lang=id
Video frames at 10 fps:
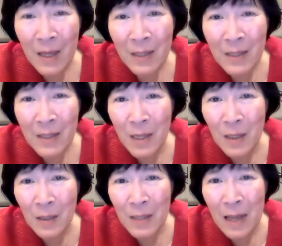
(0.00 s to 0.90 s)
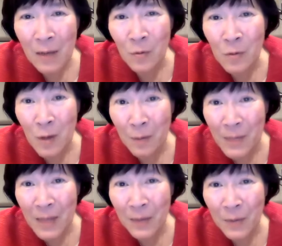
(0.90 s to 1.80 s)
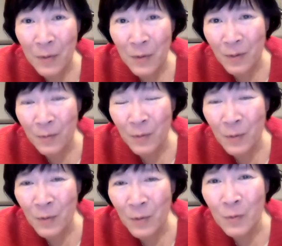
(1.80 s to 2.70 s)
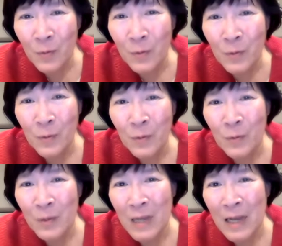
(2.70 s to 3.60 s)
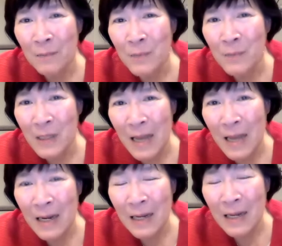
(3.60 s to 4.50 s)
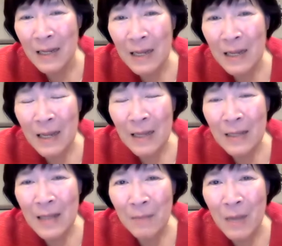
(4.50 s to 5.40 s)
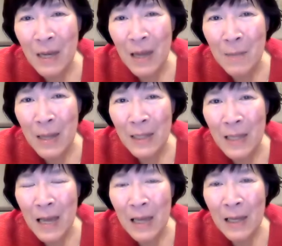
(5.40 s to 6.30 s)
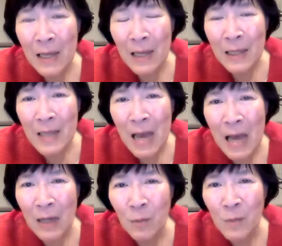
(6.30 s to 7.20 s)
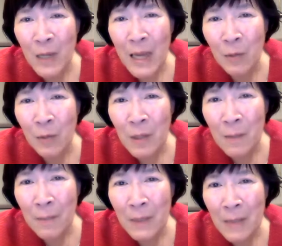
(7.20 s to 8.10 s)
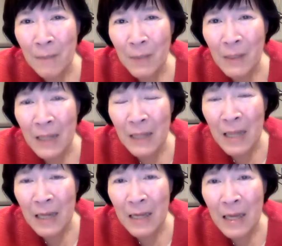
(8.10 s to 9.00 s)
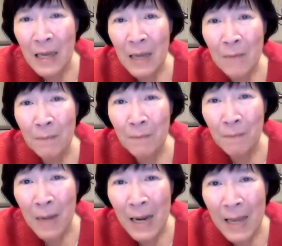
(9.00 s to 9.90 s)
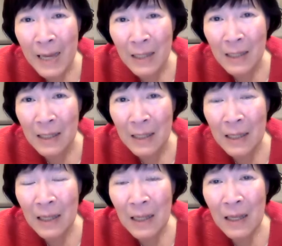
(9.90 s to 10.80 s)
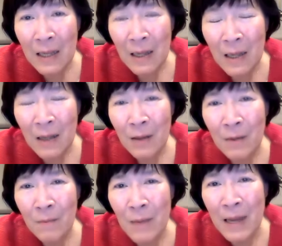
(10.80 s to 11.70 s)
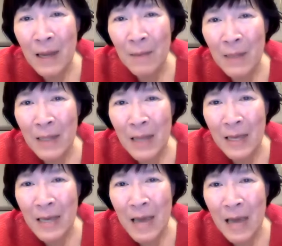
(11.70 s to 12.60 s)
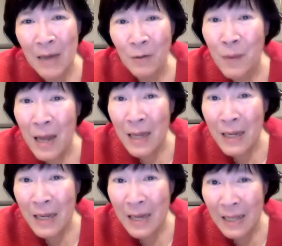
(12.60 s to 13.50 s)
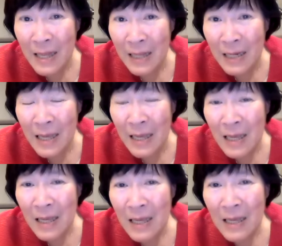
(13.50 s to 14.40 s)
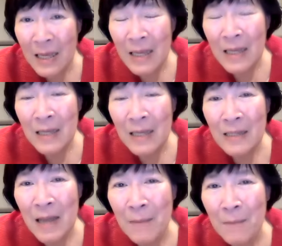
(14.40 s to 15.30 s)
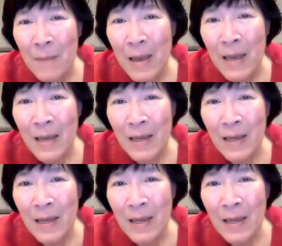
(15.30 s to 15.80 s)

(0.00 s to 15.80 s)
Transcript: Jadi tanggung jawab Santo Yosef sungguh-sungguh sangat besar. Dan bagaimana dia harus mengikuti pesan-pesan dari malaikat. Bagaimana ia harus melarikan diri sampai